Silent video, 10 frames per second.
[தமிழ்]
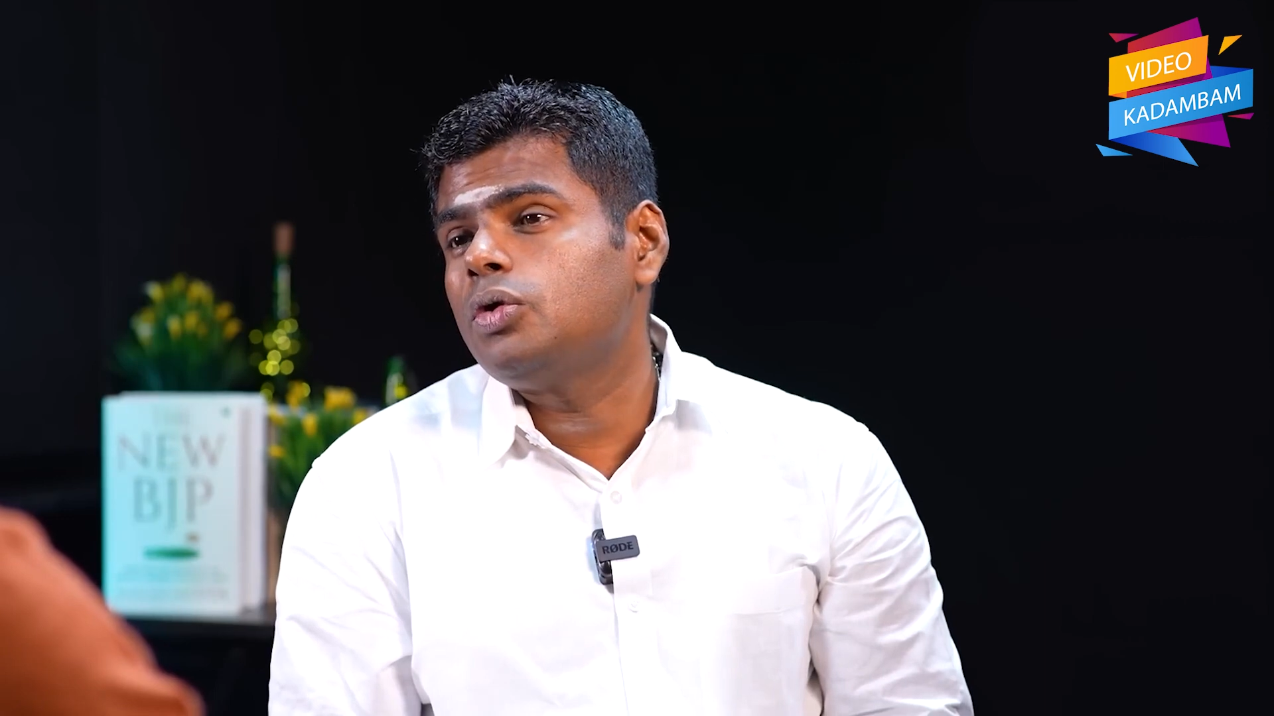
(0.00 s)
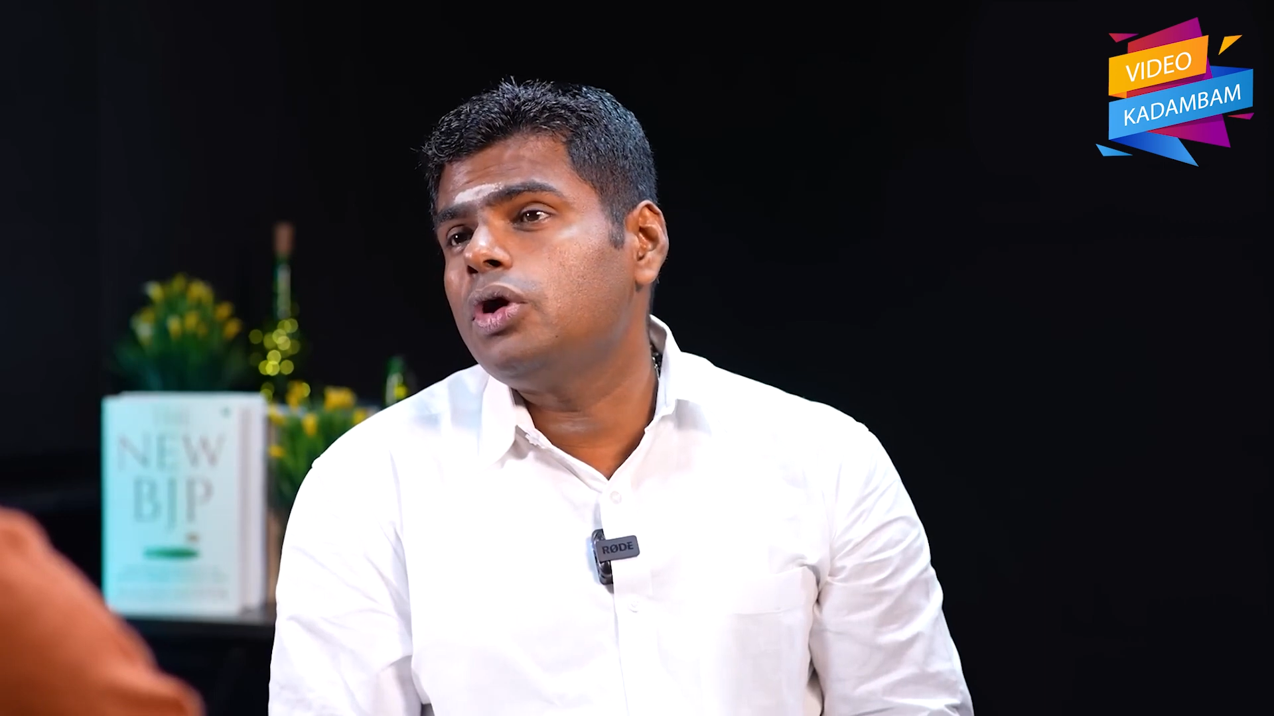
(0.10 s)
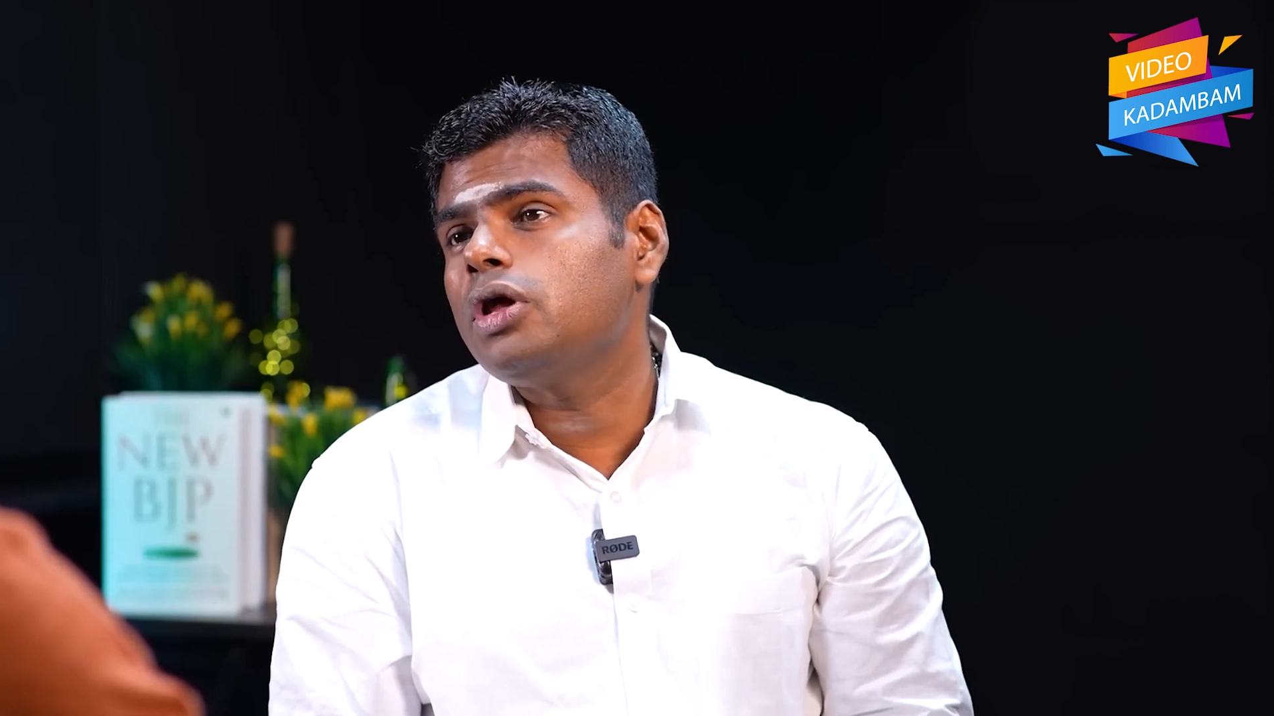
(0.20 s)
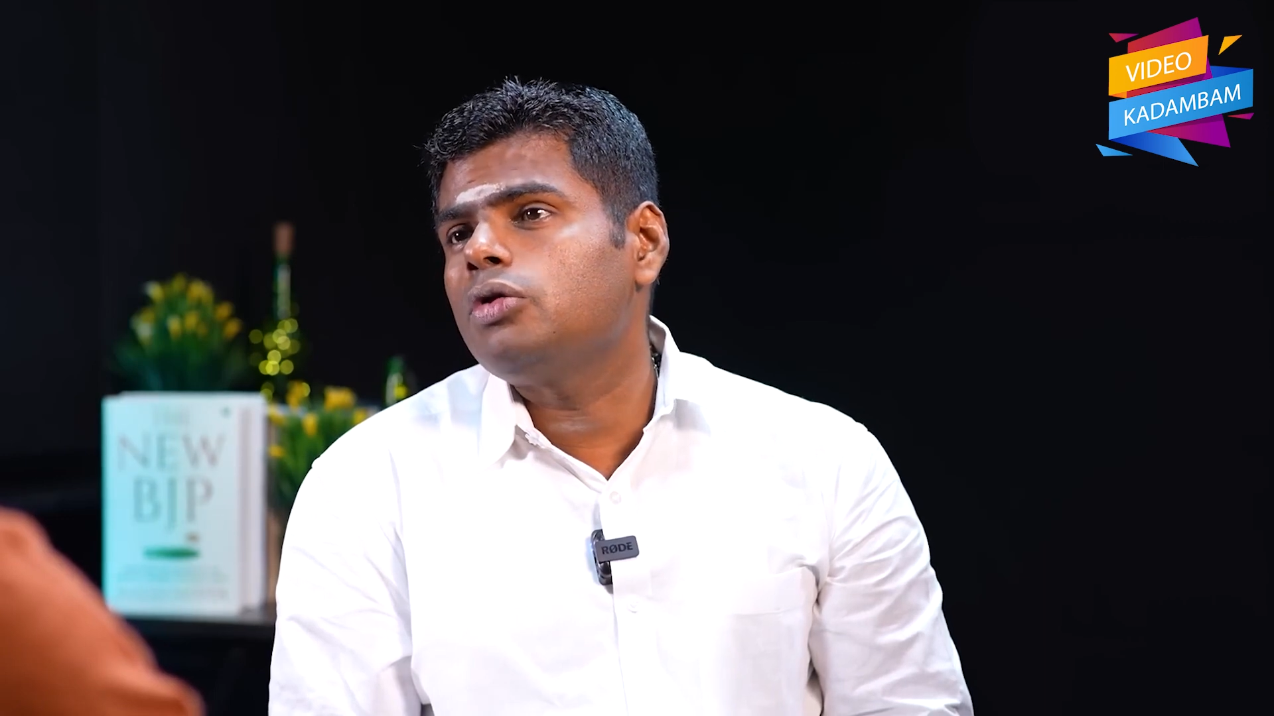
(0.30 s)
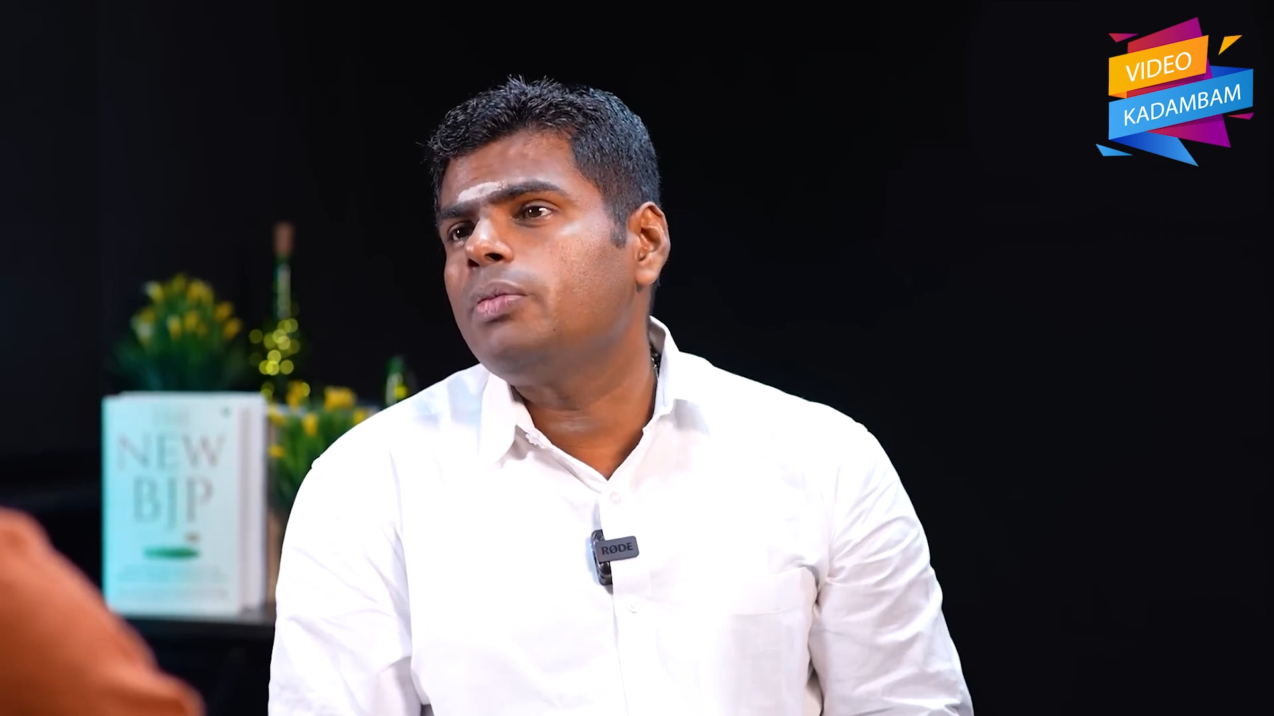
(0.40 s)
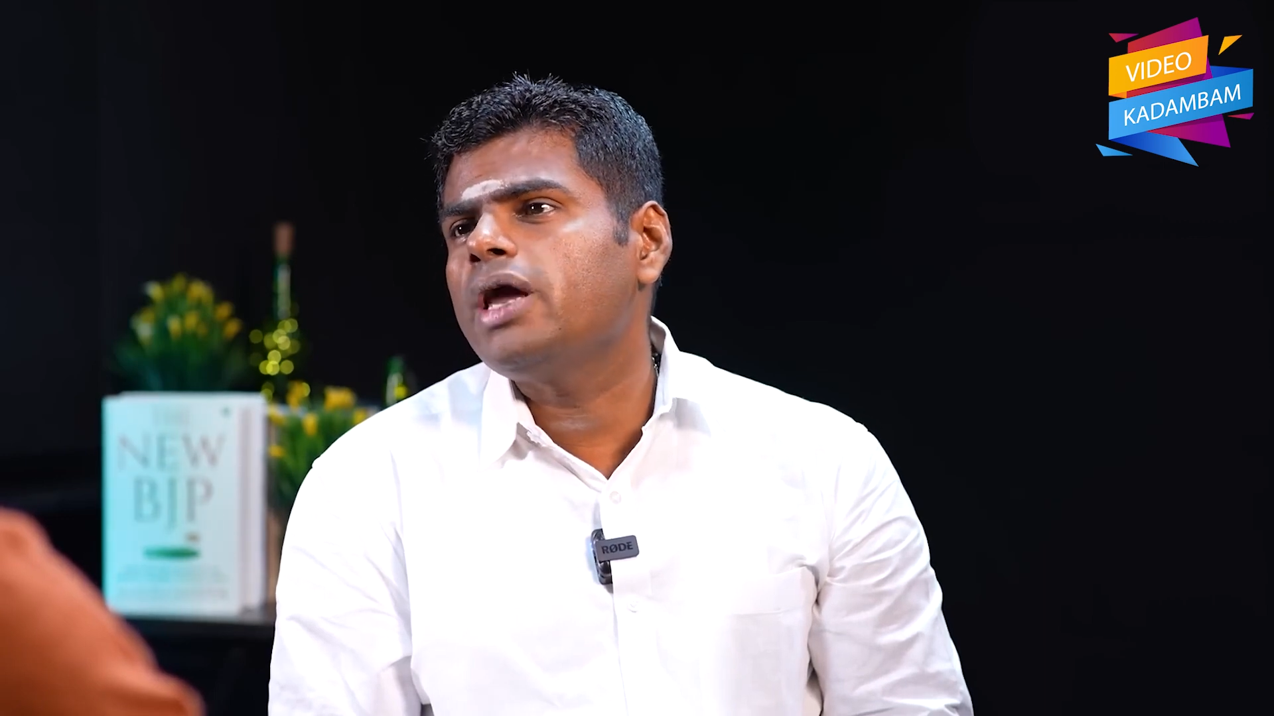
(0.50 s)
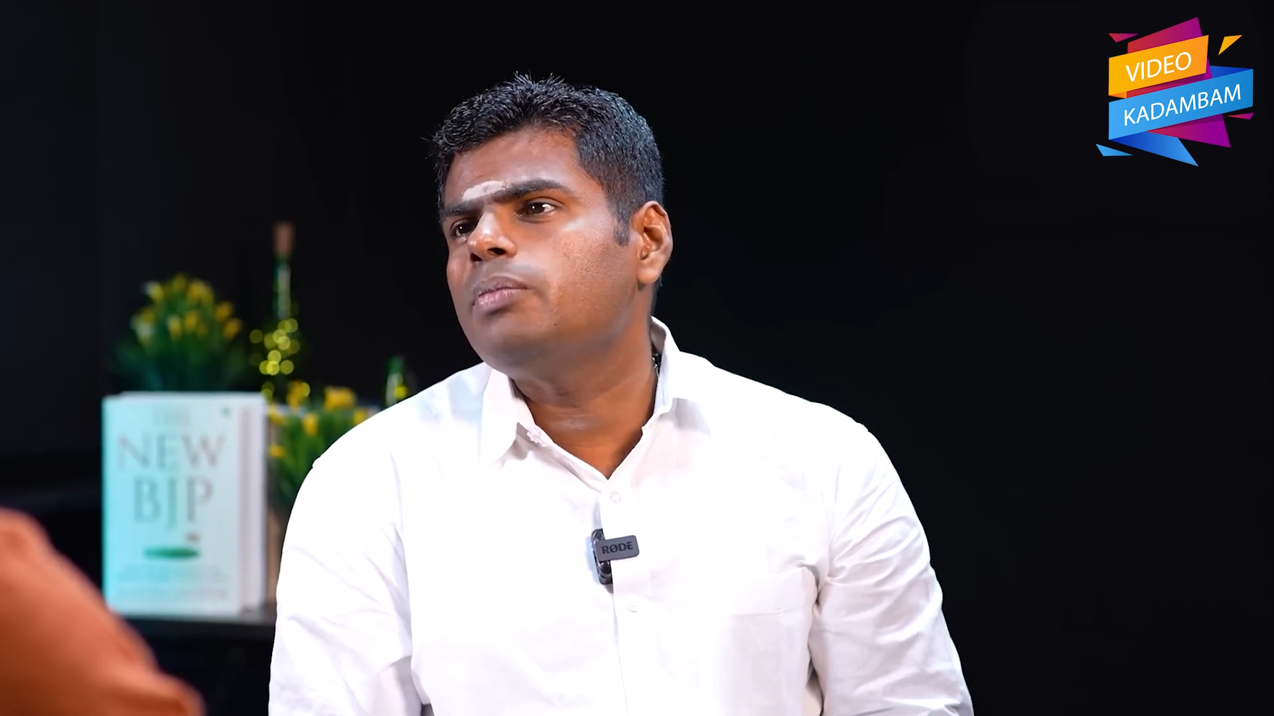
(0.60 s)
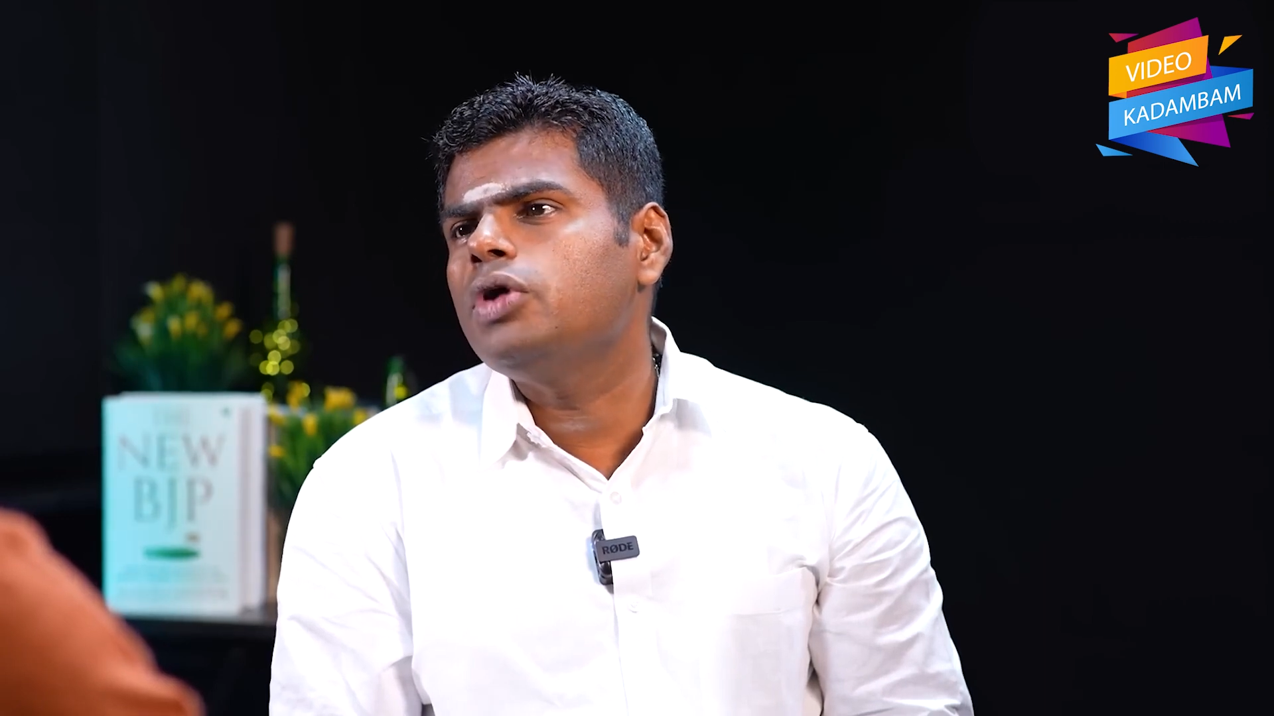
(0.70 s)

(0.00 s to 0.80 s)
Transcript: கோடி ரூபாய்